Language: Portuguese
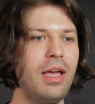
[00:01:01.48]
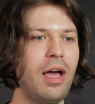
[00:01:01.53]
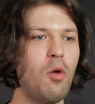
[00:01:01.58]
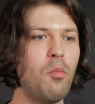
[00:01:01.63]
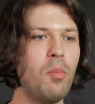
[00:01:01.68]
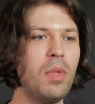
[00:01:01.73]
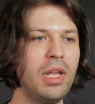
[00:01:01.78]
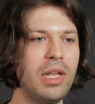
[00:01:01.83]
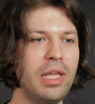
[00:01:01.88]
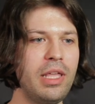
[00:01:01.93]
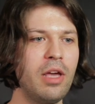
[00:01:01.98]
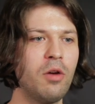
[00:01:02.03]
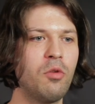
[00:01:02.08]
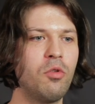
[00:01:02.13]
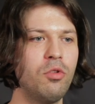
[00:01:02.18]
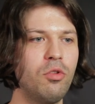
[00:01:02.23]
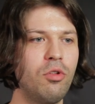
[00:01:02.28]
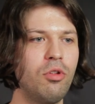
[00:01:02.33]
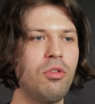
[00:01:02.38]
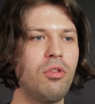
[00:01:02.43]
há uma linha
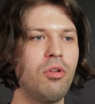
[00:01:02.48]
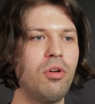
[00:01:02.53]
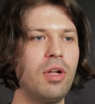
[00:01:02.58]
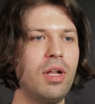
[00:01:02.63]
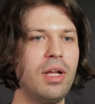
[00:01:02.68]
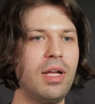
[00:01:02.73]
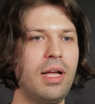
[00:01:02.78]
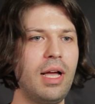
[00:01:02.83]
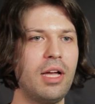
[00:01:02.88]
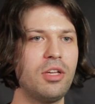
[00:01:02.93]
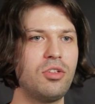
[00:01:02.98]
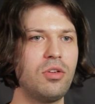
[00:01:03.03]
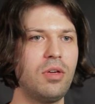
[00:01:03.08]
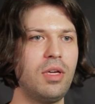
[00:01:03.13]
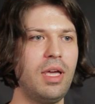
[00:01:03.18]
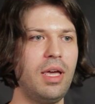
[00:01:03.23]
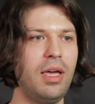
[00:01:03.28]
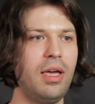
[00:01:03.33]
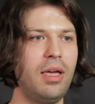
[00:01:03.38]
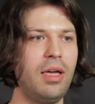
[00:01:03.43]
condutora que acho
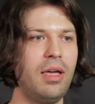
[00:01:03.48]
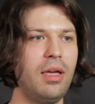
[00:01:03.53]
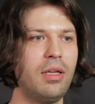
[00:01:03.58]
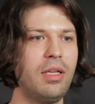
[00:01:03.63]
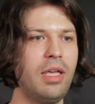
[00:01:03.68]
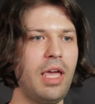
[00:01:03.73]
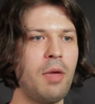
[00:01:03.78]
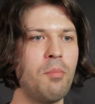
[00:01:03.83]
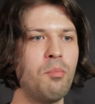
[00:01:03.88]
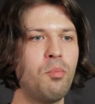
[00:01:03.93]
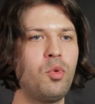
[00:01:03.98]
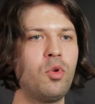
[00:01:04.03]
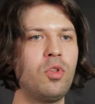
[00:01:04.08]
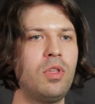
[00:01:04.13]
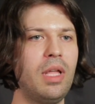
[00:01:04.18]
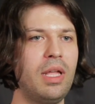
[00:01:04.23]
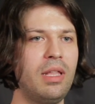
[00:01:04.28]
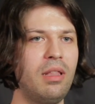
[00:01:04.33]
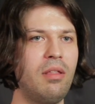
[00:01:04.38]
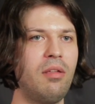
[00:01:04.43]
que é, que é
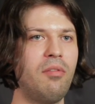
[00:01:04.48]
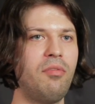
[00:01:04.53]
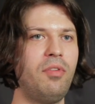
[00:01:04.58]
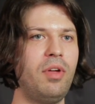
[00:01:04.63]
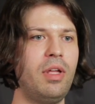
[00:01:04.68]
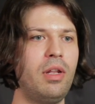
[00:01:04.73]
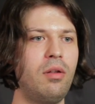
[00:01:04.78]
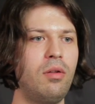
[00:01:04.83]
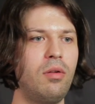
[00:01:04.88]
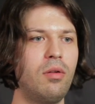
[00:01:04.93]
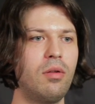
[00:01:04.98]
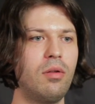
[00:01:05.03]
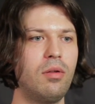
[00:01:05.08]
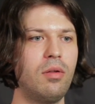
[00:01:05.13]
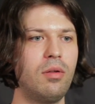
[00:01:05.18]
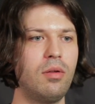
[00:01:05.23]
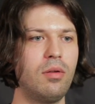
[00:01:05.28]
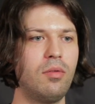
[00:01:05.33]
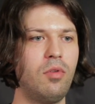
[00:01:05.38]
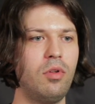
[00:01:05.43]
importante haver
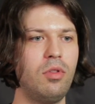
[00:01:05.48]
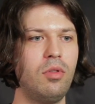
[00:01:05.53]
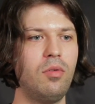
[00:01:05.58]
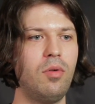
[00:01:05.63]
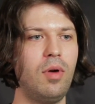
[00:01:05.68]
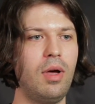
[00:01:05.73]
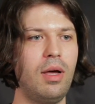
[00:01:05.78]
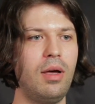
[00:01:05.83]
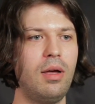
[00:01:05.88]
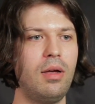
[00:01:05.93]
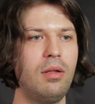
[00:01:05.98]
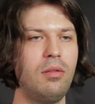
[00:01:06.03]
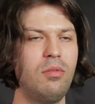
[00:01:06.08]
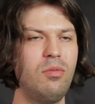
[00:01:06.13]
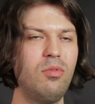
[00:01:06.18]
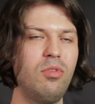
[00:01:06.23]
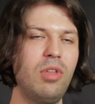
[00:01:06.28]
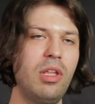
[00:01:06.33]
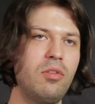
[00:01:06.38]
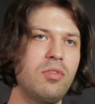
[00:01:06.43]
quando há,
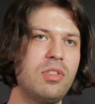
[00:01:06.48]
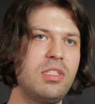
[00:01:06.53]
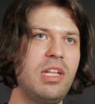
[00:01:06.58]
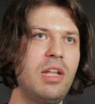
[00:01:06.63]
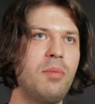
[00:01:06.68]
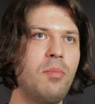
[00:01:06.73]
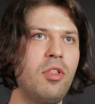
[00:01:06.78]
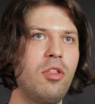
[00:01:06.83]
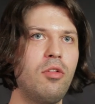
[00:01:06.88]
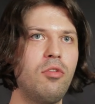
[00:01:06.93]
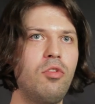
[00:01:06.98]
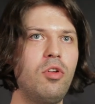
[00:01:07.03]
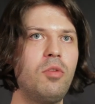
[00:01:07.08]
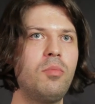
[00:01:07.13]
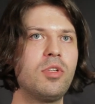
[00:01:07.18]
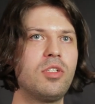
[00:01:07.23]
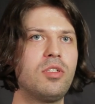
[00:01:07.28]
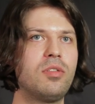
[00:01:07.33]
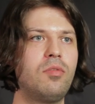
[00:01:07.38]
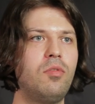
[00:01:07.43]
não digo o cinema de autor,
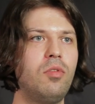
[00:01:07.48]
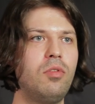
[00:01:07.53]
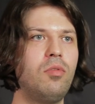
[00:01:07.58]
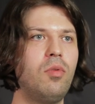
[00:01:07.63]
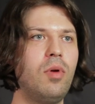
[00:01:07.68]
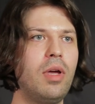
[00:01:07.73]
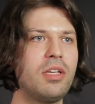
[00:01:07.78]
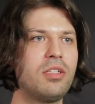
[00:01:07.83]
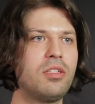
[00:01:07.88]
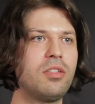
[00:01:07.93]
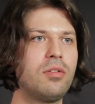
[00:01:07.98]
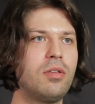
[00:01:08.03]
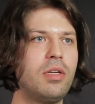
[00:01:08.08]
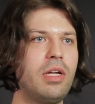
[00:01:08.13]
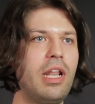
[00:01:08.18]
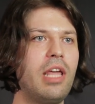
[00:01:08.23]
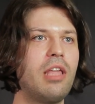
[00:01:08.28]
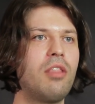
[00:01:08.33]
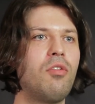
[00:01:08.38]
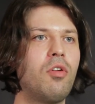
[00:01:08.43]
mas quando és
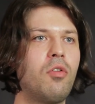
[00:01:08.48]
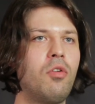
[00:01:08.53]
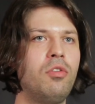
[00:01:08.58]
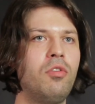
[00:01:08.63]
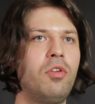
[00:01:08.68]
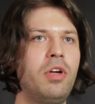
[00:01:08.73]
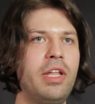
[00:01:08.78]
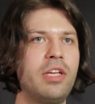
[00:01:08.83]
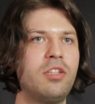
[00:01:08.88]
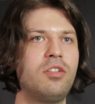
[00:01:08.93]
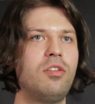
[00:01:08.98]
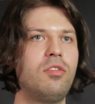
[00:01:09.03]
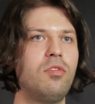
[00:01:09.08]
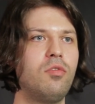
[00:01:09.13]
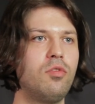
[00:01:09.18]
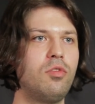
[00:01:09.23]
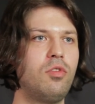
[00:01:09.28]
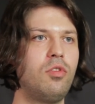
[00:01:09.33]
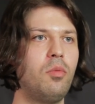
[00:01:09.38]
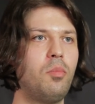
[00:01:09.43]
criador, quando crias o
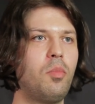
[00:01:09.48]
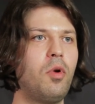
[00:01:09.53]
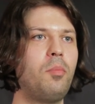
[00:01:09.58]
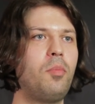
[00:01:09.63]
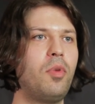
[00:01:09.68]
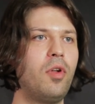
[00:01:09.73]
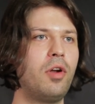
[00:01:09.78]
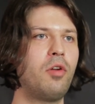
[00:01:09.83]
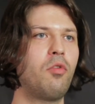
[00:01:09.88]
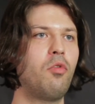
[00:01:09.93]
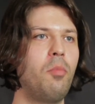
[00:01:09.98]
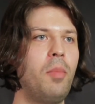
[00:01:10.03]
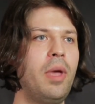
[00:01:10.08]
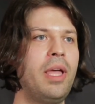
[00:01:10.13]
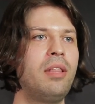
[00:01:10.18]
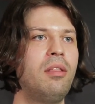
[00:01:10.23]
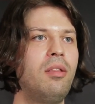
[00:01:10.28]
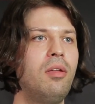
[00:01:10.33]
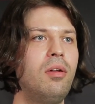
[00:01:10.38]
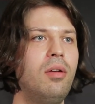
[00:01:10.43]
teu próprio
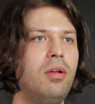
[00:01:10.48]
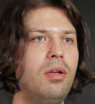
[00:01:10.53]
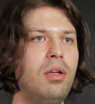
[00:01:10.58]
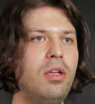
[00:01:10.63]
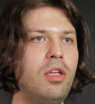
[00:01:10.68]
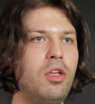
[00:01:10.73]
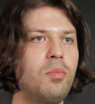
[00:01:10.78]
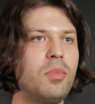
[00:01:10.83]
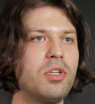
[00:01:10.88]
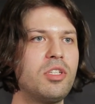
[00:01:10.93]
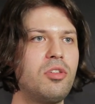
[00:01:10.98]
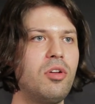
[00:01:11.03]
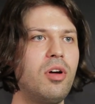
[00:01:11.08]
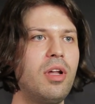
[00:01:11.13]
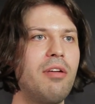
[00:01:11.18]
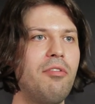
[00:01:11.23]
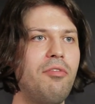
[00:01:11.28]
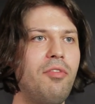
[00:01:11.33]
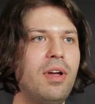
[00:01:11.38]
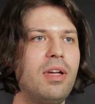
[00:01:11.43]
argumento de uma
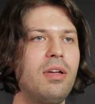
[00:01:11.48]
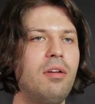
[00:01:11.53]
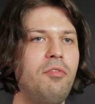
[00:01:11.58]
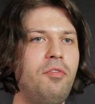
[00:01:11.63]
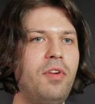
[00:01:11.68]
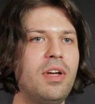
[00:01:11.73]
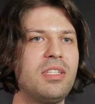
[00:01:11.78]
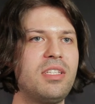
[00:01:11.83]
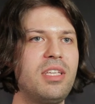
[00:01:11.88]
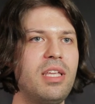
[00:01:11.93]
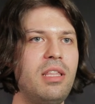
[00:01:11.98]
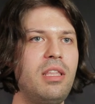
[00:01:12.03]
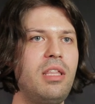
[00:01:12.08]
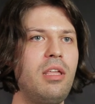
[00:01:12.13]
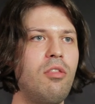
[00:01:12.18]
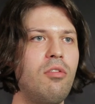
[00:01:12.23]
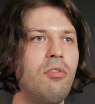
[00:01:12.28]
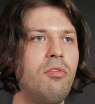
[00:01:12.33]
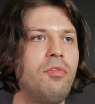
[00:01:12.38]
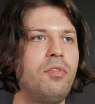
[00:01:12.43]
história, faz, faz
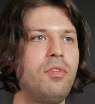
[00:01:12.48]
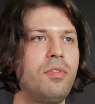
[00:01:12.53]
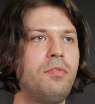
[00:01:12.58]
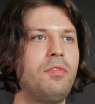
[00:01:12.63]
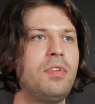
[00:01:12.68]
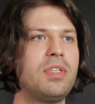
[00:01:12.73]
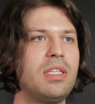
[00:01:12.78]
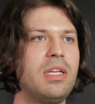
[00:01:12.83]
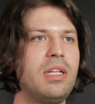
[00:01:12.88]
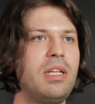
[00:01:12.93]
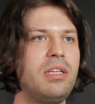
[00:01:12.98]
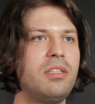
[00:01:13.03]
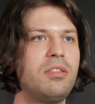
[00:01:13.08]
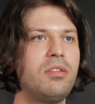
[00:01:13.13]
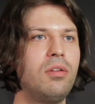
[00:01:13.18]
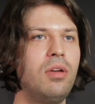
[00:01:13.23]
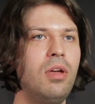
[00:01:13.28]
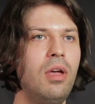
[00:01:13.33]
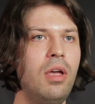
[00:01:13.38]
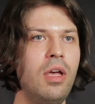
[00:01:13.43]
sentido fazer
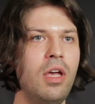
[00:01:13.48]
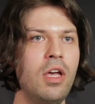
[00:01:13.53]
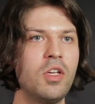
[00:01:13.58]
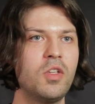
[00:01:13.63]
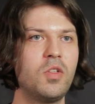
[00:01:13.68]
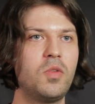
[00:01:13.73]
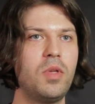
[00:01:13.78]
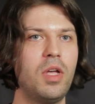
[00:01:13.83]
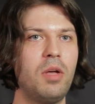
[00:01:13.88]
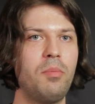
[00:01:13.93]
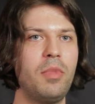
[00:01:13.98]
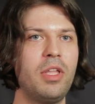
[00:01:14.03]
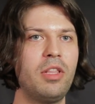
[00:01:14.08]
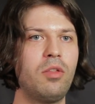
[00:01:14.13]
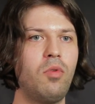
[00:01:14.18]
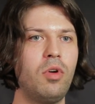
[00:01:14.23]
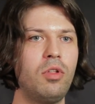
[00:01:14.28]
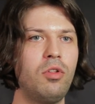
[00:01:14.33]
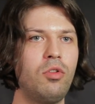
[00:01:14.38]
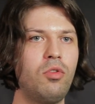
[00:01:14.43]
isso, especialmente
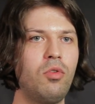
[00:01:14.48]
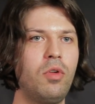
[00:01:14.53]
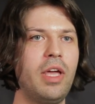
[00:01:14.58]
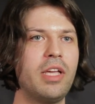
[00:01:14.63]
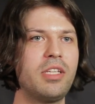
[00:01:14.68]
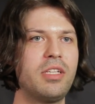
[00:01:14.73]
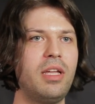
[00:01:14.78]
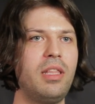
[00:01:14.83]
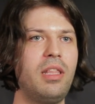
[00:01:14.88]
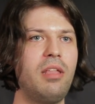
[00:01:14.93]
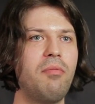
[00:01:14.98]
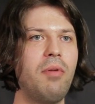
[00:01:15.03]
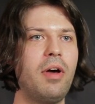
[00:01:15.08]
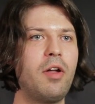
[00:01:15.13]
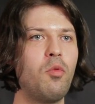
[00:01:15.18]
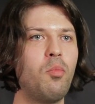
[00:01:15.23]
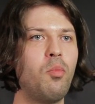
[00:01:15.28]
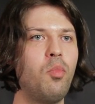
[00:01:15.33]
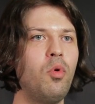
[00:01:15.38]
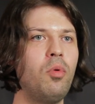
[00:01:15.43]
quando tu queres cativar
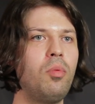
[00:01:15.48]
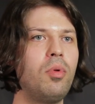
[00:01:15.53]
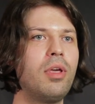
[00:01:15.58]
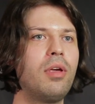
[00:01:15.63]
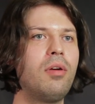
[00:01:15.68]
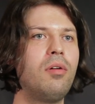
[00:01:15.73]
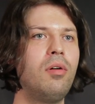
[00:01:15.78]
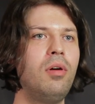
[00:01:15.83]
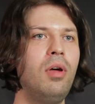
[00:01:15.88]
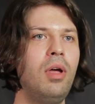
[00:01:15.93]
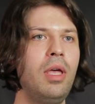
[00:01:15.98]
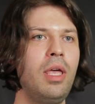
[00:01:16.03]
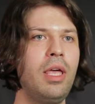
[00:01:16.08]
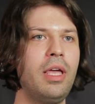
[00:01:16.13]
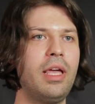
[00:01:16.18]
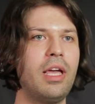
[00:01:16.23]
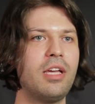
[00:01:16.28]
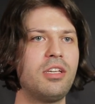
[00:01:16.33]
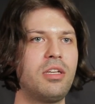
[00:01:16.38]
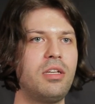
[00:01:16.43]
o público e
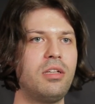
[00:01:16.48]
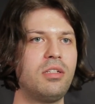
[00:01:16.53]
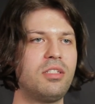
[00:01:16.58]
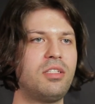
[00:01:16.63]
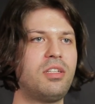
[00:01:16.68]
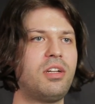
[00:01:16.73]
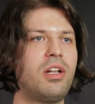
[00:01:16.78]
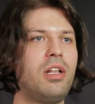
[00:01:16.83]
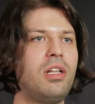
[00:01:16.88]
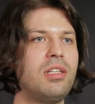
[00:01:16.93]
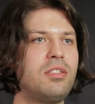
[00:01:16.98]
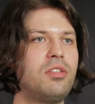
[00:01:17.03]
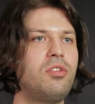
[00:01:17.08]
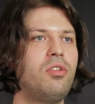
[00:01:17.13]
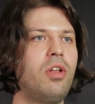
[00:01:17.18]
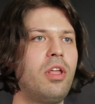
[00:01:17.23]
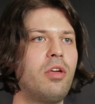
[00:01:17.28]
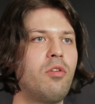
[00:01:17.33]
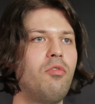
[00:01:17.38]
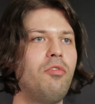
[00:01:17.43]
queres que eles se
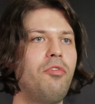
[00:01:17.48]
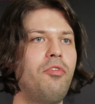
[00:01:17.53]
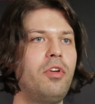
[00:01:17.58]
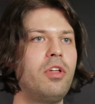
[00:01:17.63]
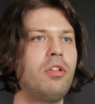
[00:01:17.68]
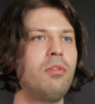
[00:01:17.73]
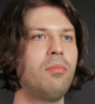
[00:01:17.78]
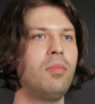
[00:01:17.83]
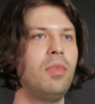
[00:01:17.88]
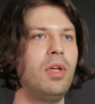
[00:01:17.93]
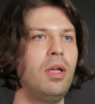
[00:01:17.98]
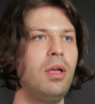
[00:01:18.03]
relacionem com o filme.